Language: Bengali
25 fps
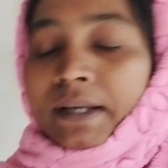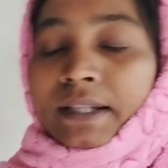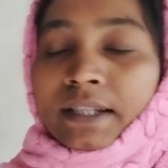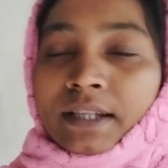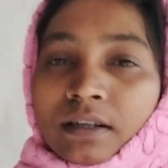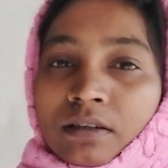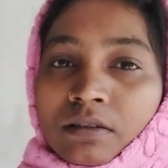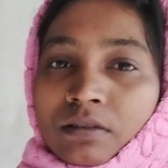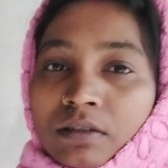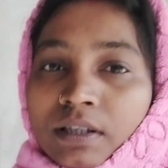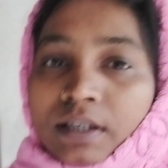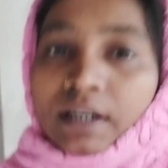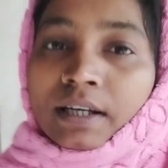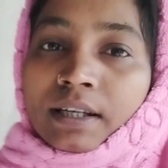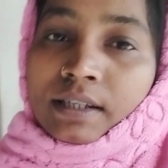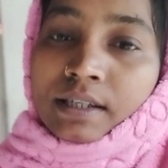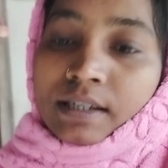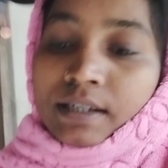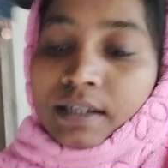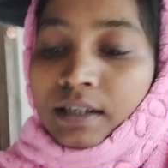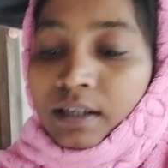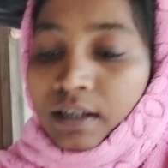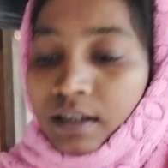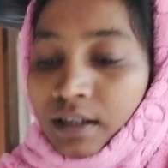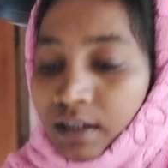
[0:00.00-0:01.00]
ব্যথা হয়ে
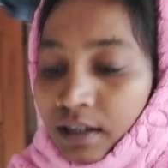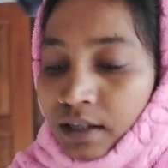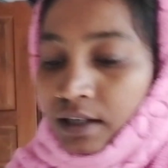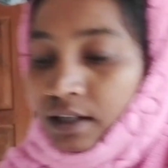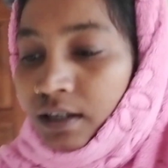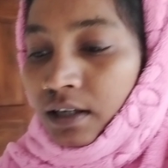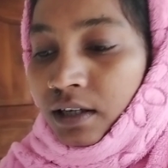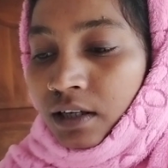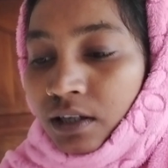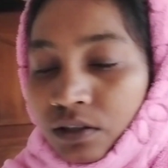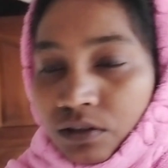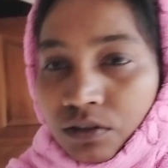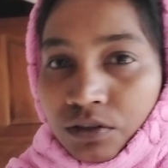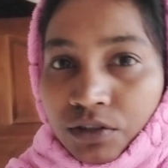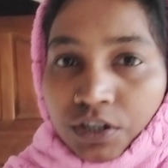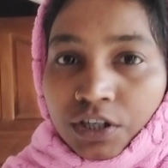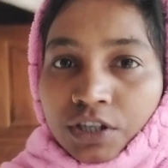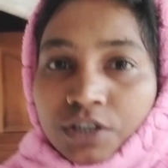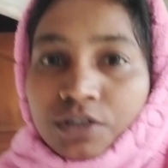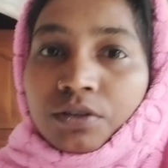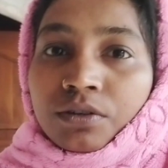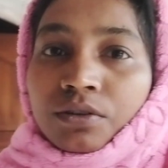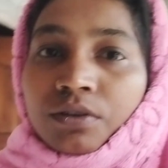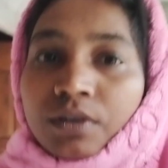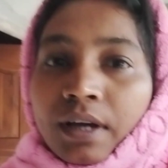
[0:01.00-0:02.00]
গেছে তো
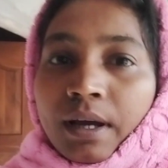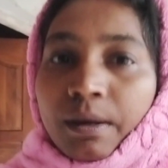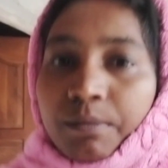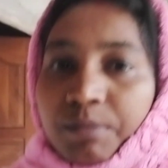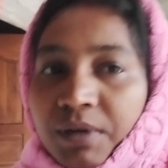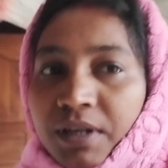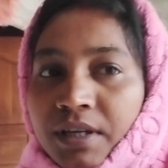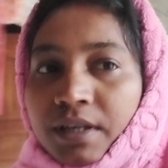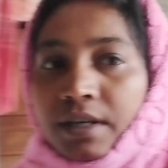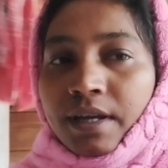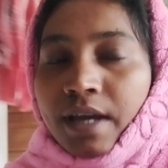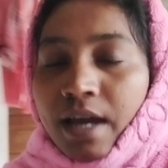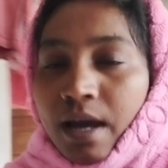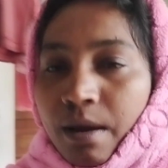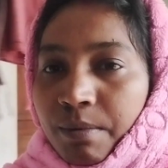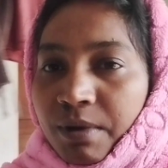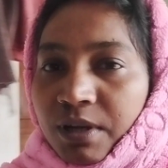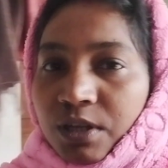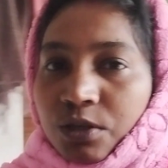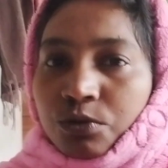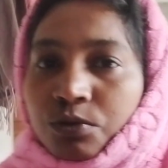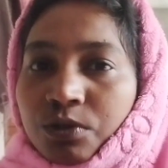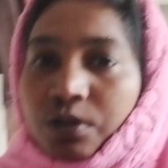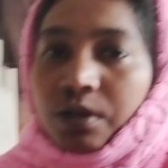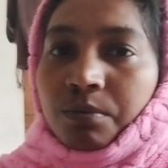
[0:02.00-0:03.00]
সেই জন্যই আমি গিয়ে আবার
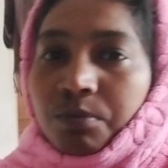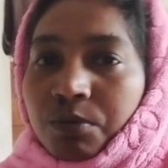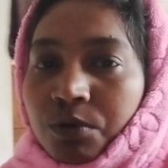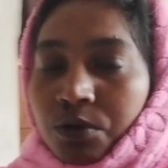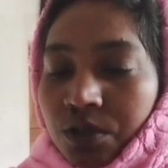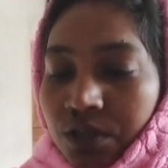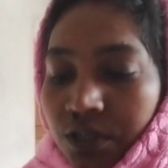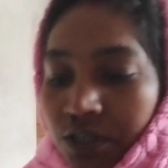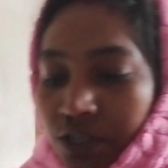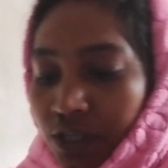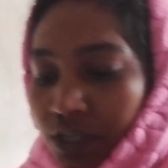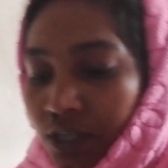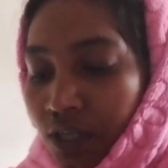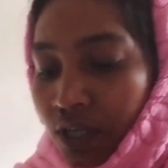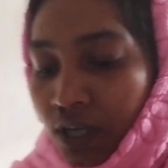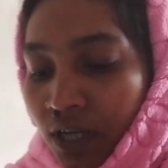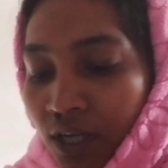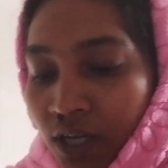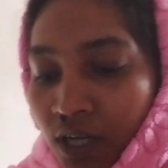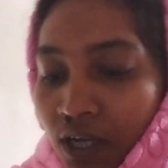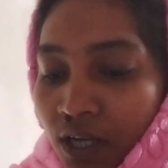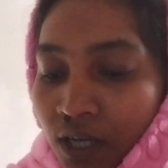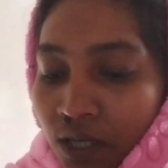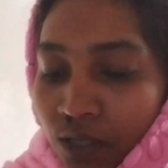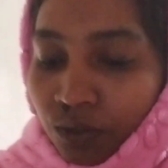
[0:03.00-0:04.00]
শুয়ে পড়েছি
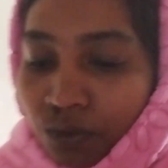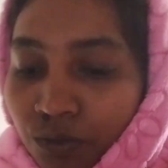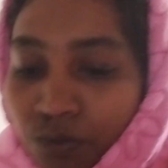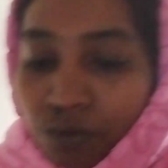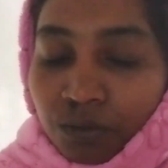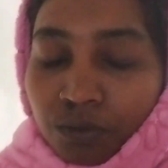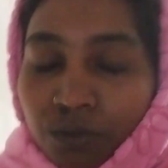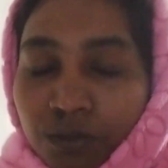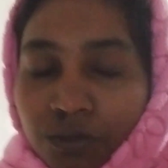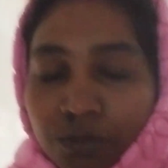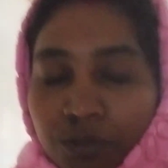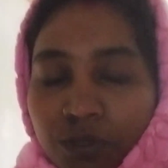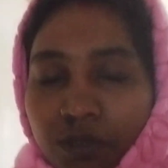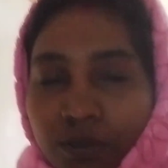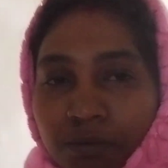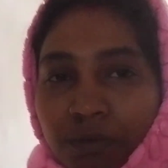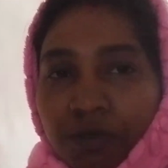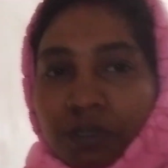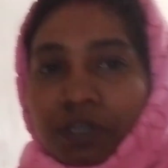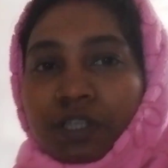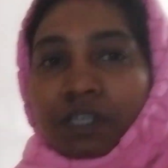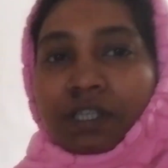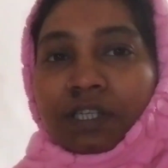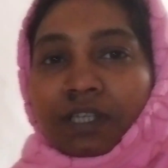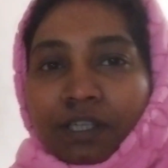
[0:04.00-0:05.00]
তো শুয়ে
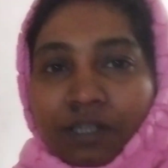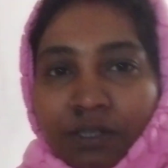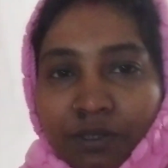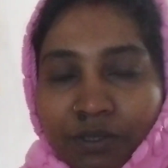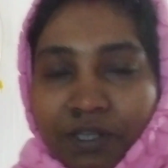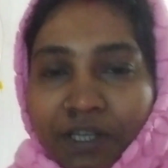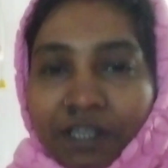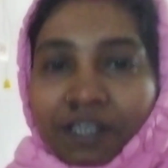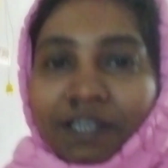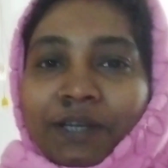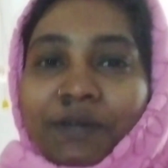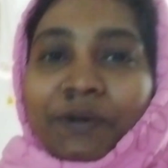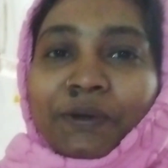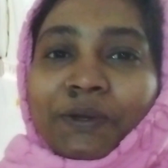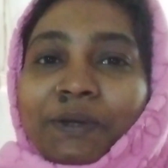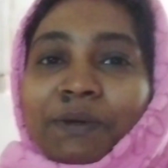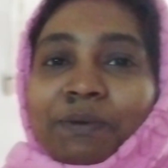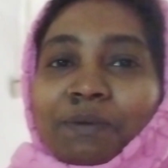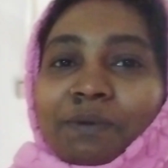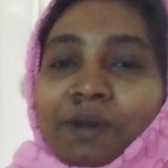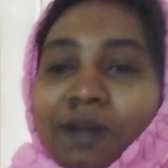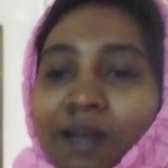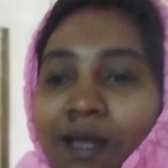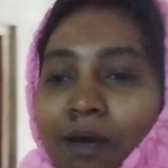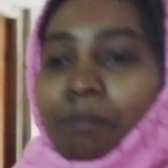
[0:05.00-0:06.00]
পড়েছি একটু দেরি করে
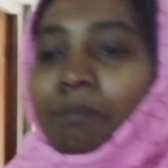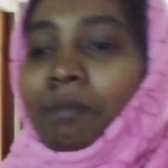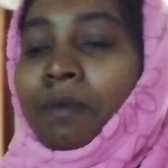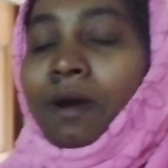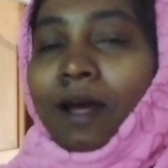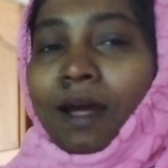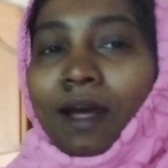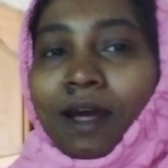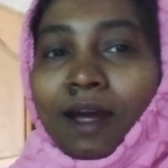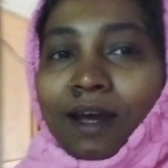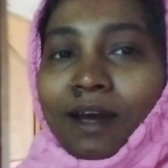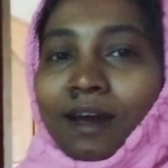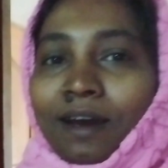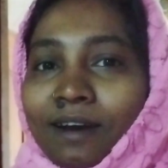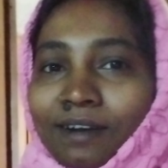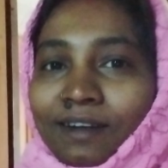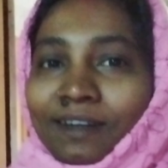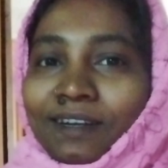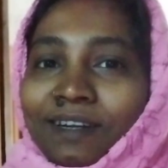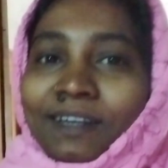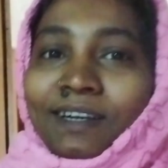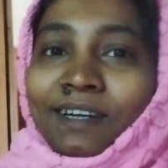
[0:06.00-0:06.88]
উঠলাম আর